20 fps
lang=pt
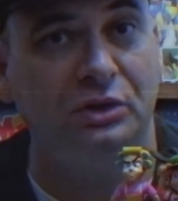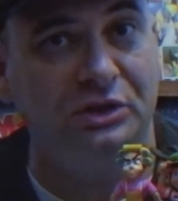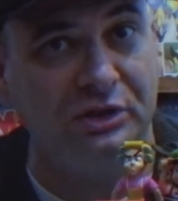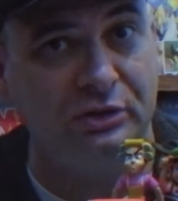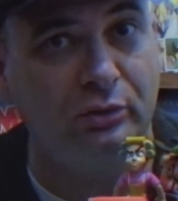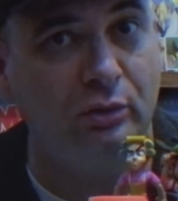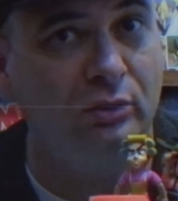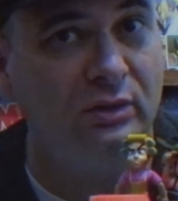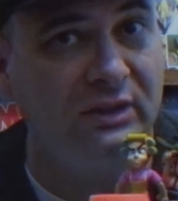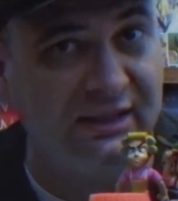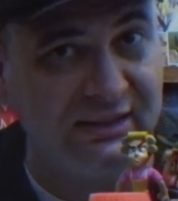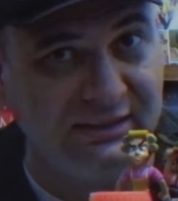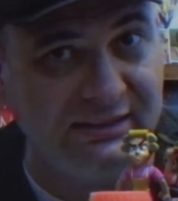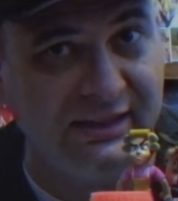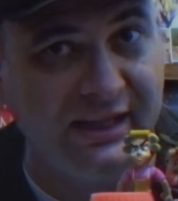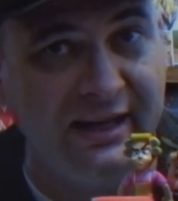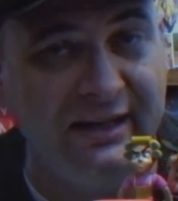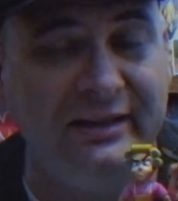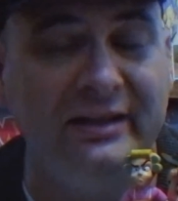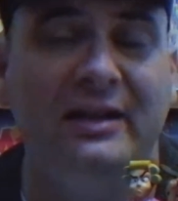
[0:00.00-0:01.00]
o título da
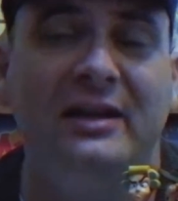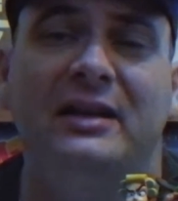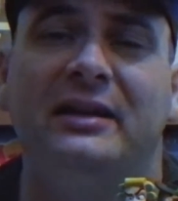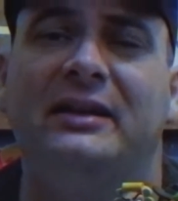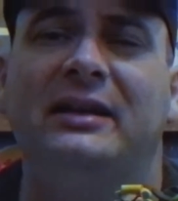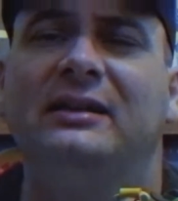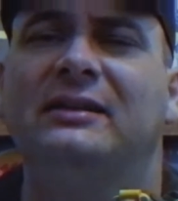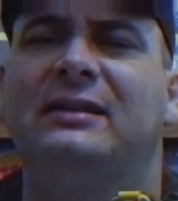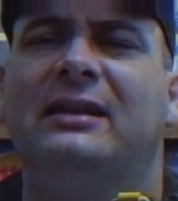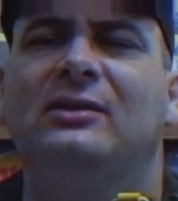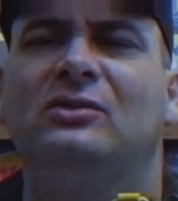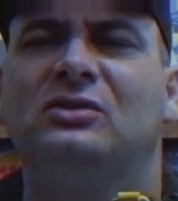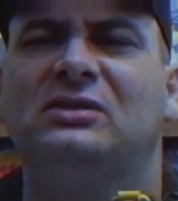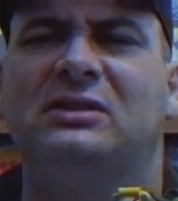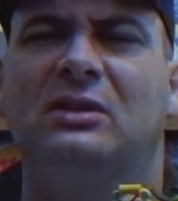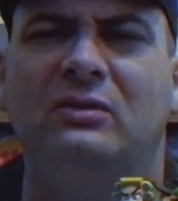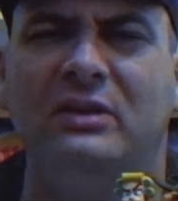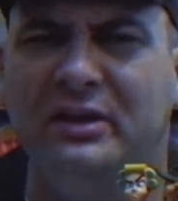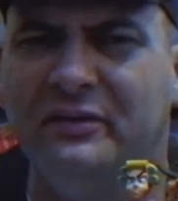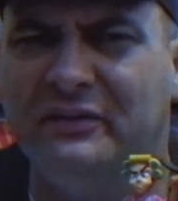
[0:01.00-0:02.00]
série, que em
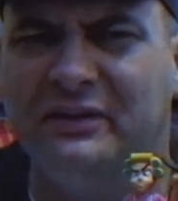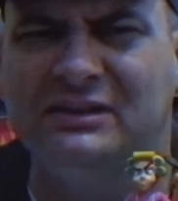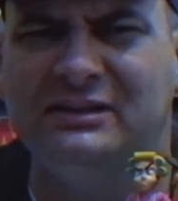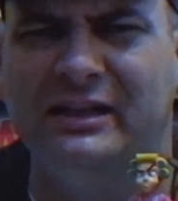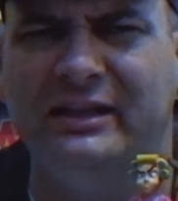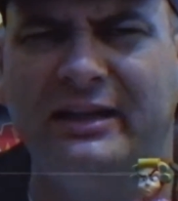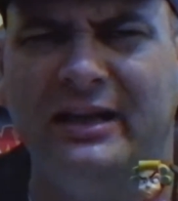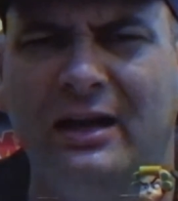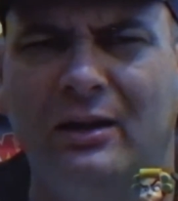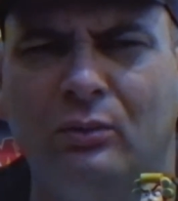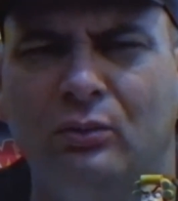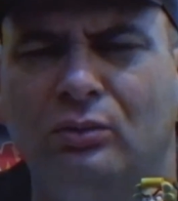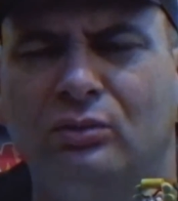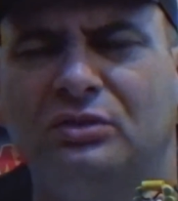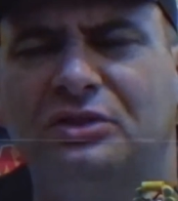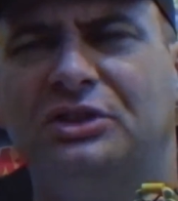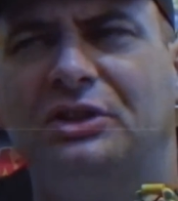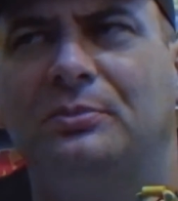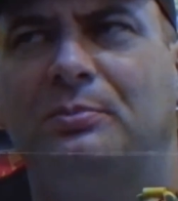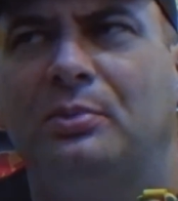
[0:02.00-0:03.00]
tradução livre seria algo do
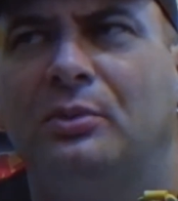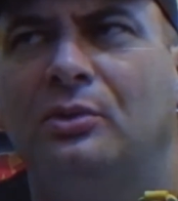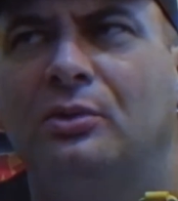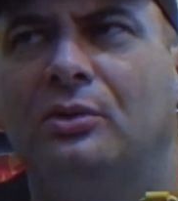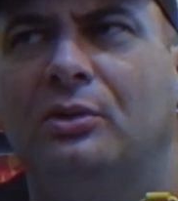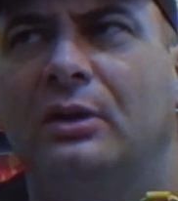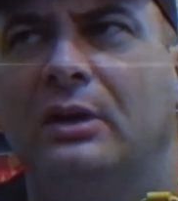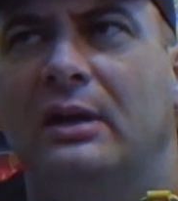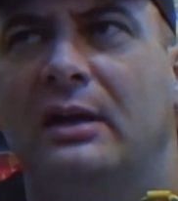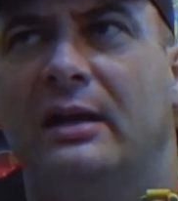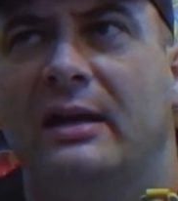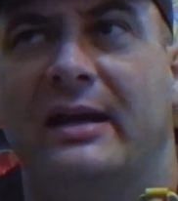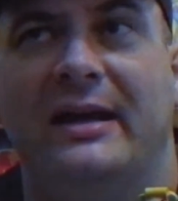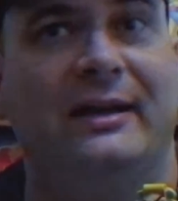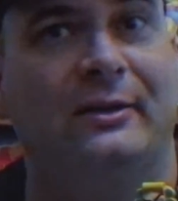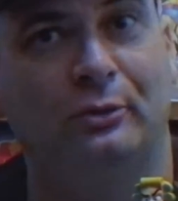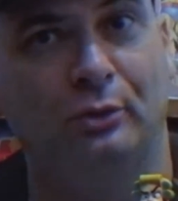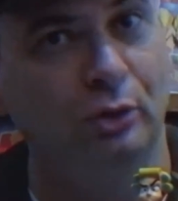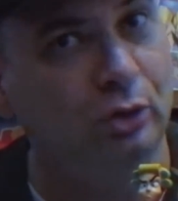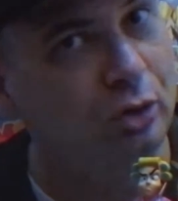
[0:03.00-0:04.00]
tipo É
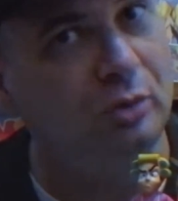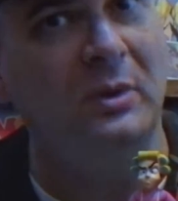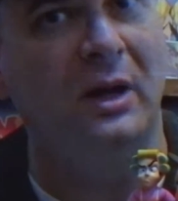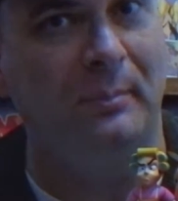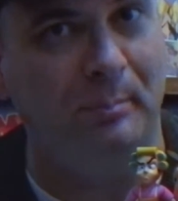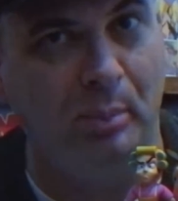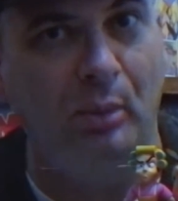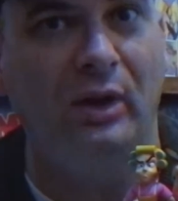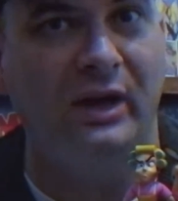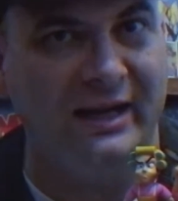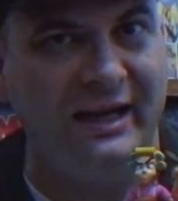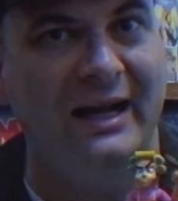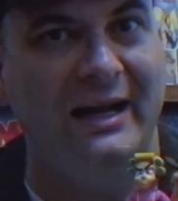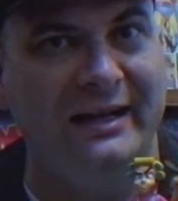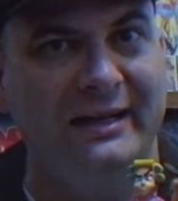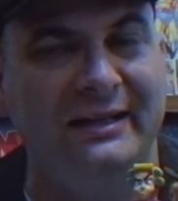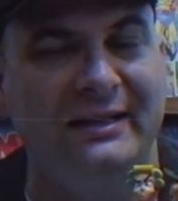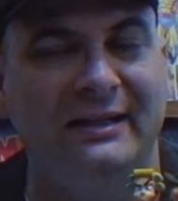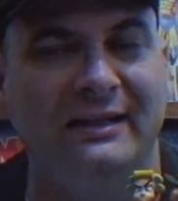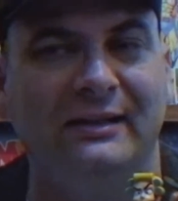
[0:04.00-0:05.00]
tudo uma
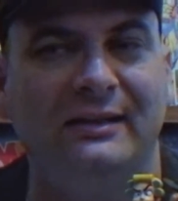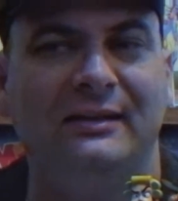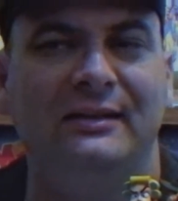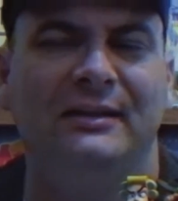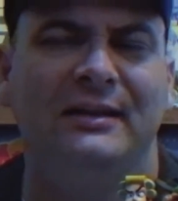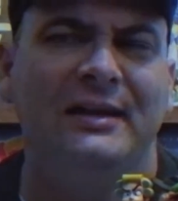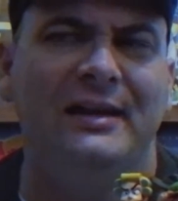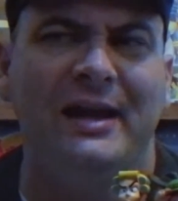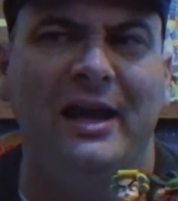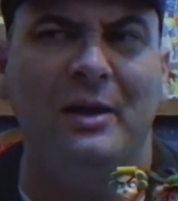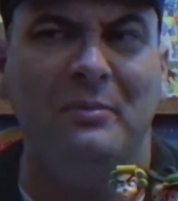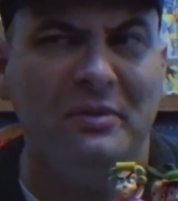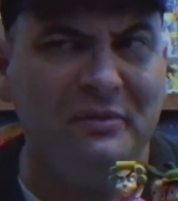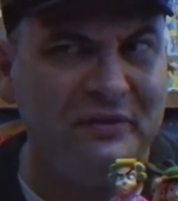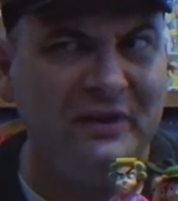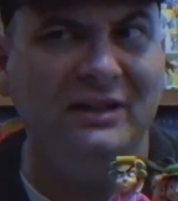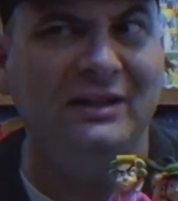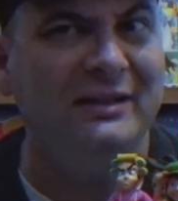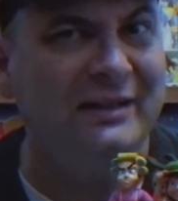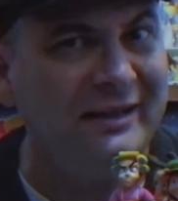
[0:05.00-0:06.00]
porcaria. É uma
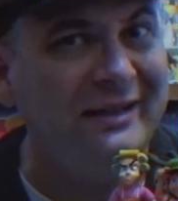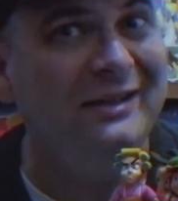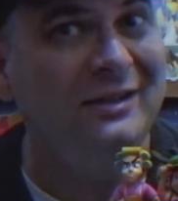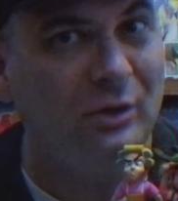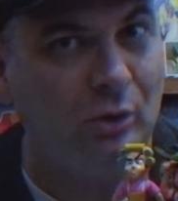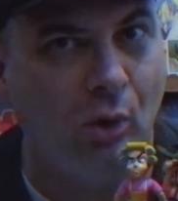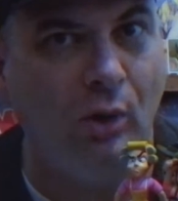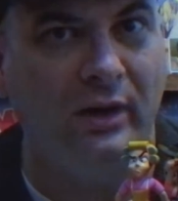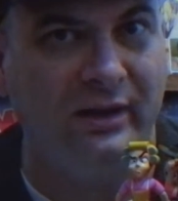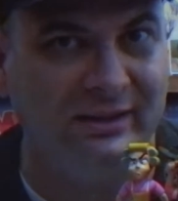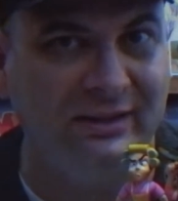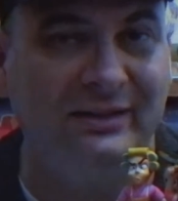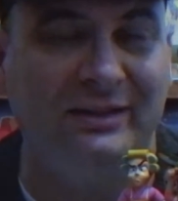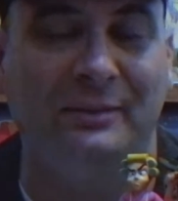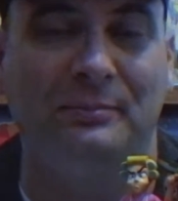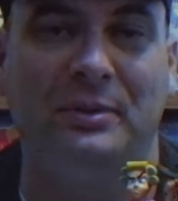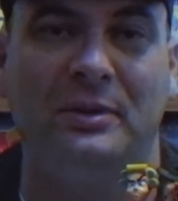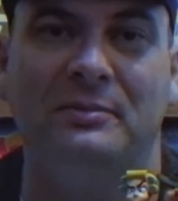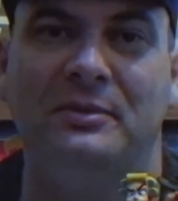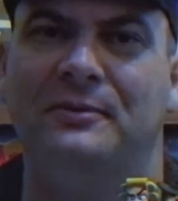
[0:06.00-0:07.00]
verdadeira incógnita
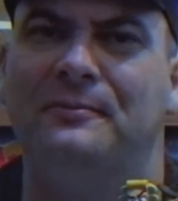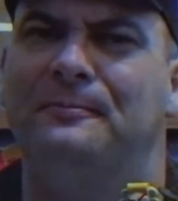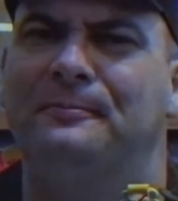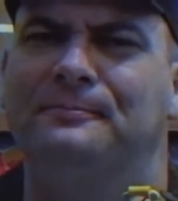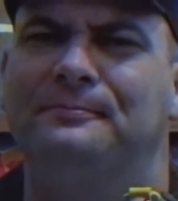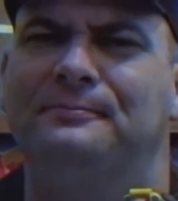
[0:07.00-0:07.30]
para mim.